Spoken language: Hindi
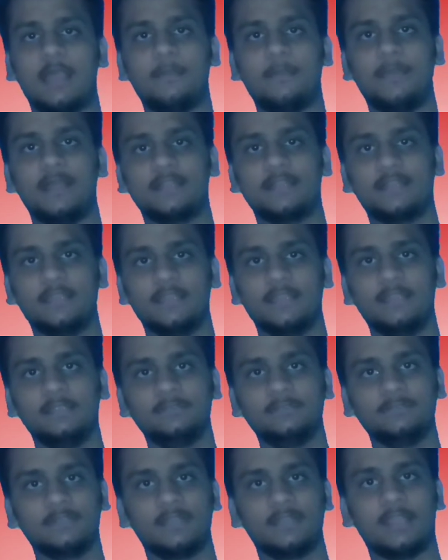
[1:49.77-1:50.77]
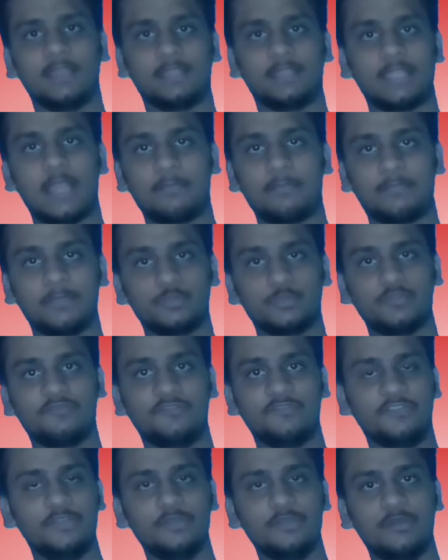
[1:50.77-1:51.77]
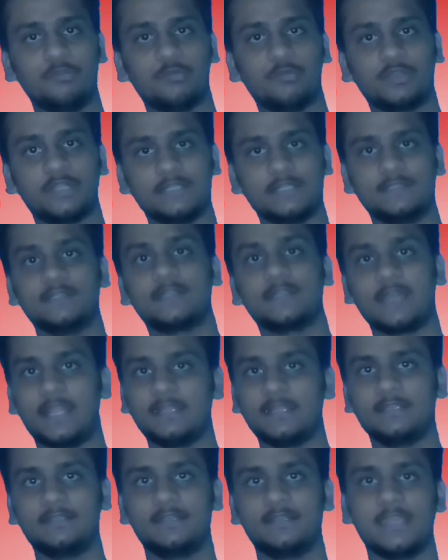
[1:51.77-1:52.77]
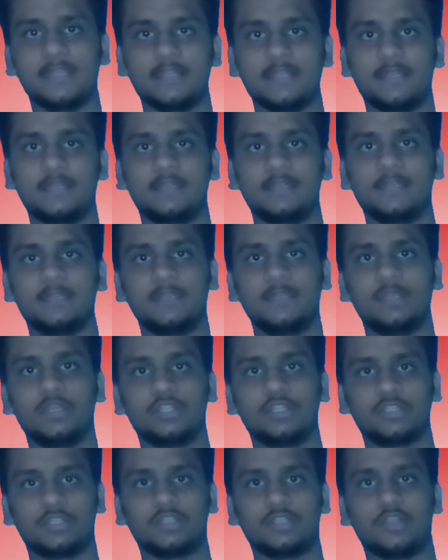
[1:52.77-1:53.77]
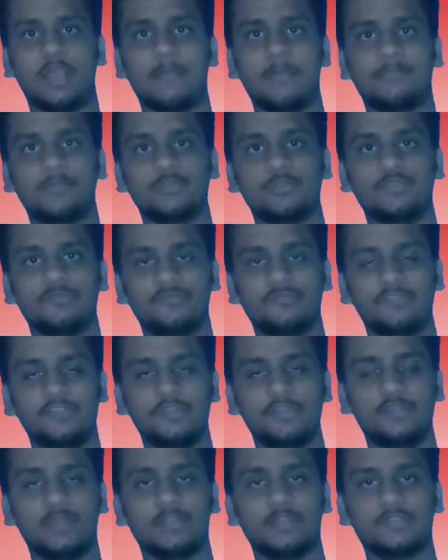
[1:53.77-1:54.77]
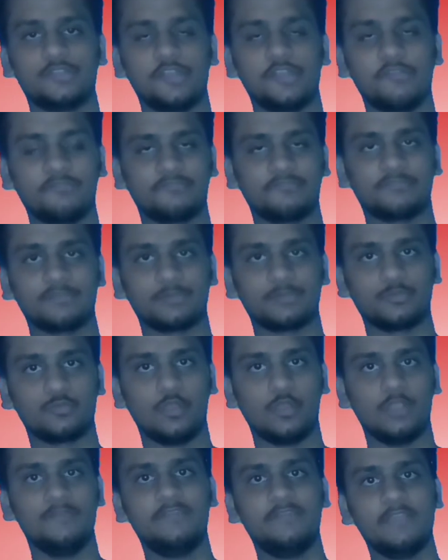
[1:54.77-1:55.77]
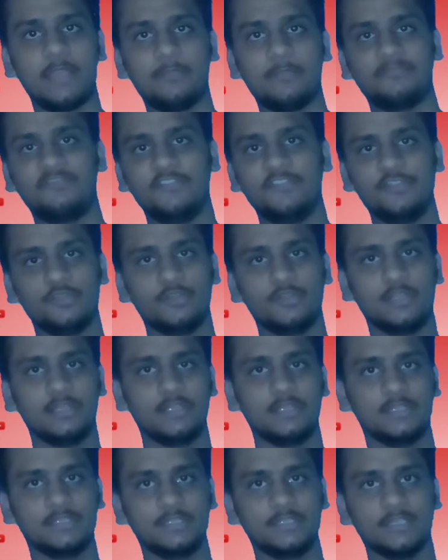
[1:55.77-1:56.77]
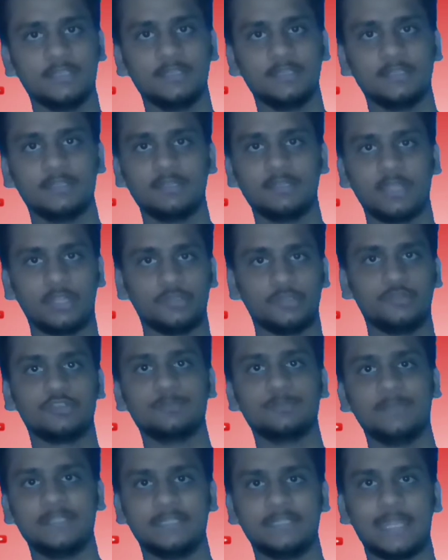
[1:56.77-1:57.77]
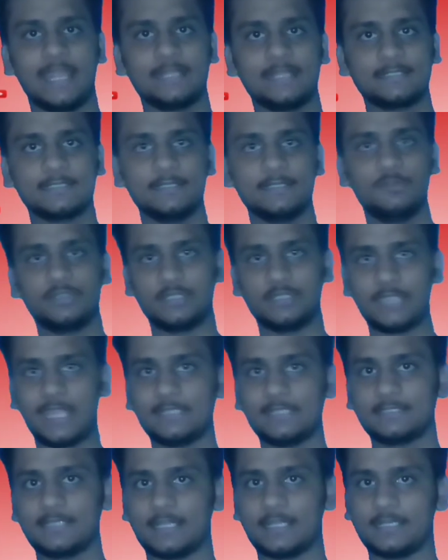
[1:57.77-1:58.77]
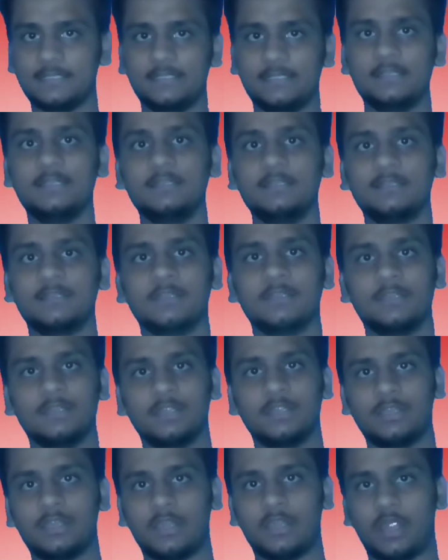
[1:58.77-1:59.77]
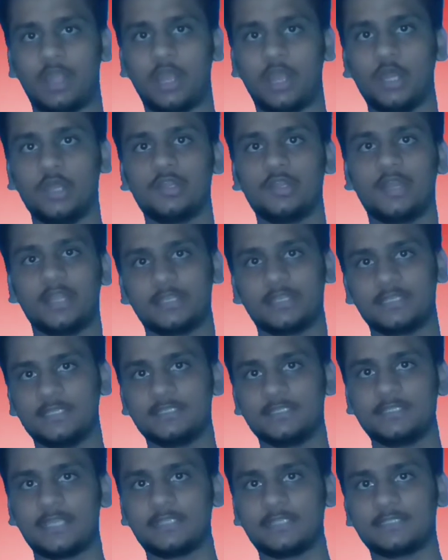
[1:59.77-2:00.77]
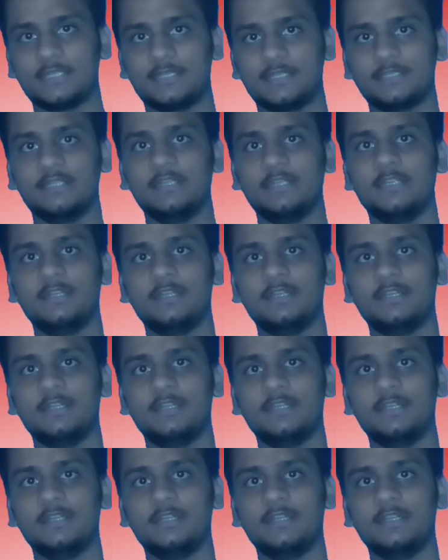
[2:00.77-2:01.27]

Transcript: अब आते हैं कि आपका जो वीडियो है वो कैसे रैंक किया जाए तो आपका जो वीडियो है जो कोई भी आप वीडियो ले लीजिए जो उसमें टैक्स है वो टैक्स डालिए और अच्छे टैक्स डालिए